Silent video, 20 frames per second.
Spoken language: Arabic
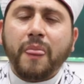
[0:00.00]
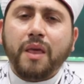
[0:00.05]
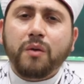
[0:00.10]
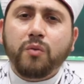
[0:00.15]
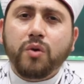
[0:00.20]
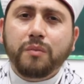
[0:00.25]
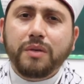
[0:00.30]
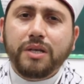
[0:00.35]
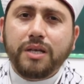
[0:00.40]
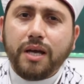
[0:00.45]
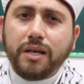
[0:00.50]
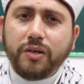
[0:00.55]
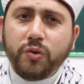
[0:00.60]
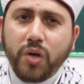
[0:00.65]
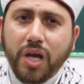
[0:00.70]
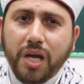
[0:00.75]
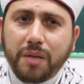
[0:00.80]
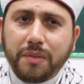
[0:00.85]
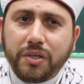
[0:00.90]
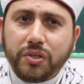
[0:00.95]
وبلال
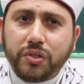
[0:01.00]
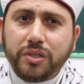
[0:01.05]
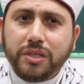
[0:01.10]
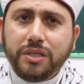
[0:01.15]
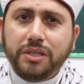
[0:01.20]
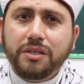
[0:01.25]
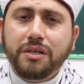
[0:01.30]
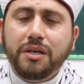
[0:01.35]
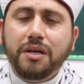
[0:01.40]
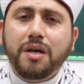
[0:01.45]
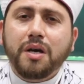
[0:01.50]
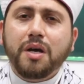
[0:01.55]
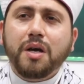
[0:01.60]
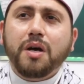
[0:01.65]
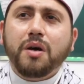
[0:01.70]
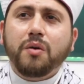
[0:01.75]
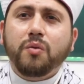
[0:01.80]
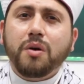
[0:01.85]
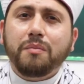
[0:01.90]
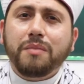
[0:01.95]
الحبشي
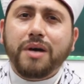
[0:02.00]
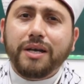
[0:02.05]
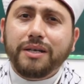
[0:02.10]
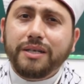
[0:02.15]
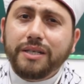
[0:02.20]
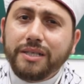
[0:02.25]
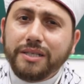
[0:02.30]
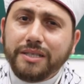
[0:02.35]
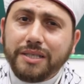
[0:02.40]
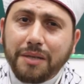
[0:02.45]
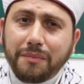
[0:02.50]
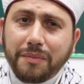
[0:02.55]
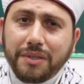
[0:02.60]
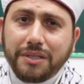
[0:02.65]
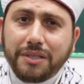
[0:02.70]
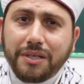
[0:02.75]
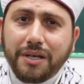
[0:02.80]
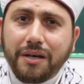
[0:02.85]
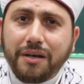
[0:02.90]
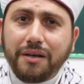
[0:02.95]
وماليزيا
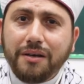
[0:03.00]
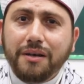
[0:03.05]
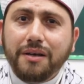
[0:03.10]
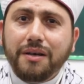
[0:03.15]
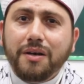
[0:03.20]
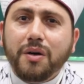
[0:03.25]
منا